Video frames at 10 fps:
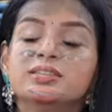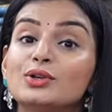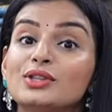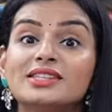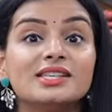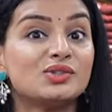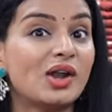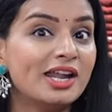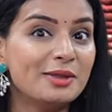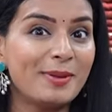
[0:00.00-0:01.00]
సో దిస్ ఇస్
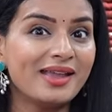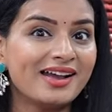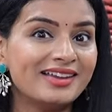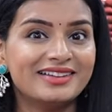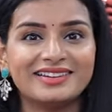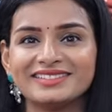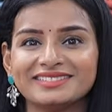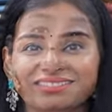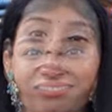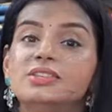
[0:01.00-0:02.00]
రాణి పింక్ కలర్
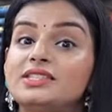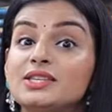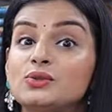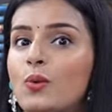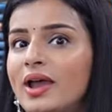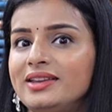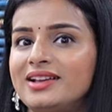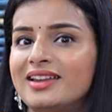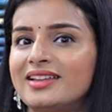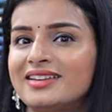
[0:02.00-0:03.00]
దిస్ ఇస్ వైన్
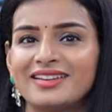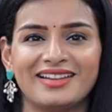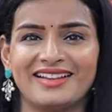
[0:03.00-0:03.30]
కలర్